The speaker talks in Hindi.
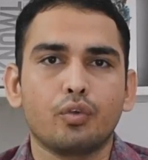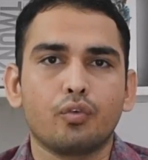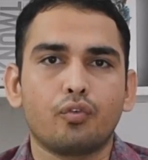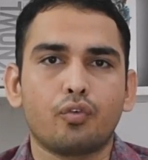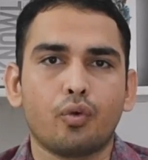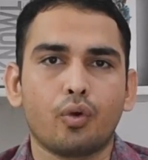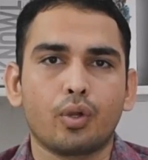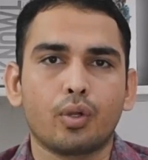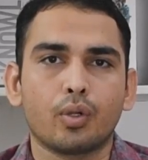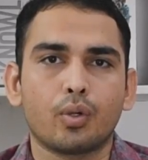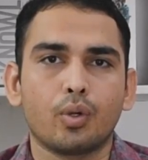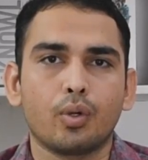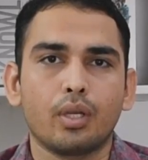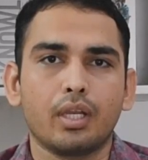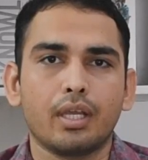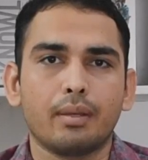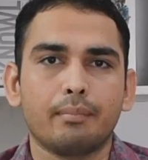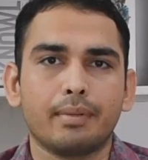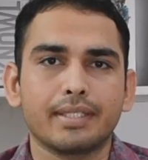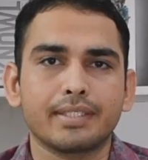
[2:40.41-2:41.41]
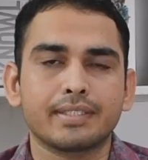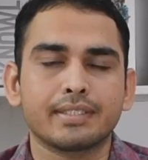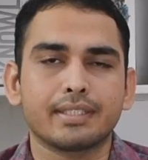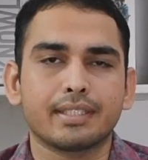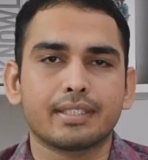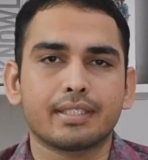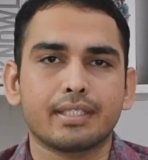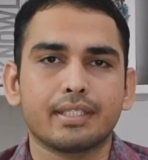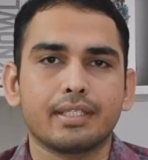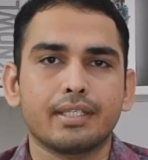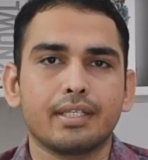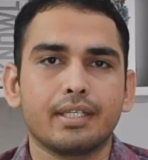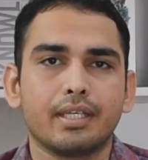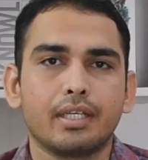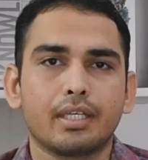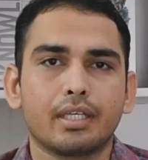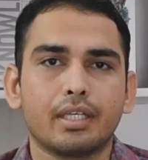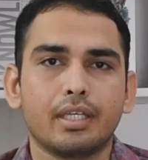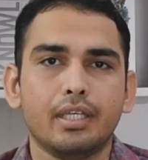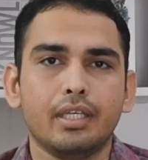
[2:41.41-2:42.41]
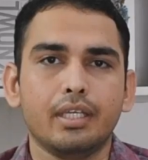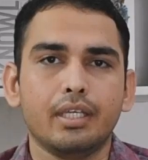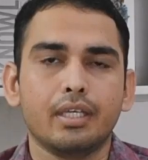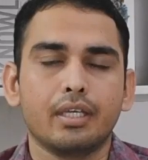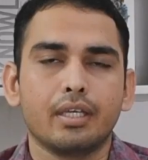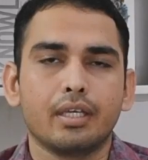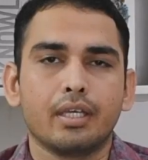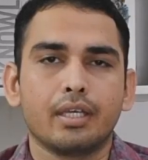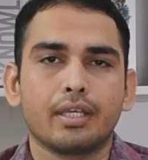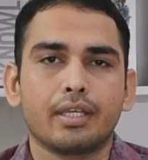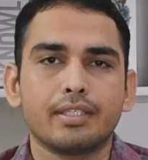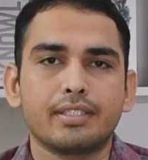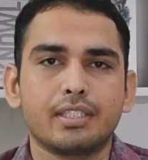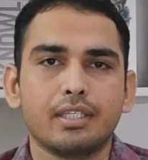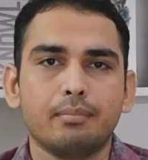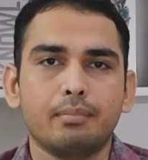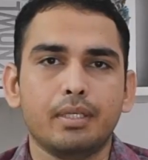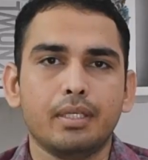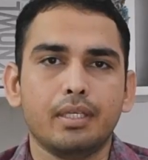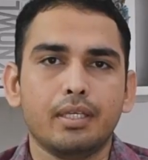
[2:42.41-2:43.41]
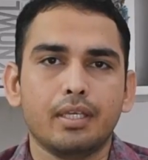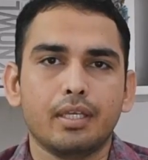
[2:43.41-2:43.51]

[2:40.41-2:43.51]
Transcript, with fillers: फ़ोन कॉल या मैसेज आता है कि किसी भी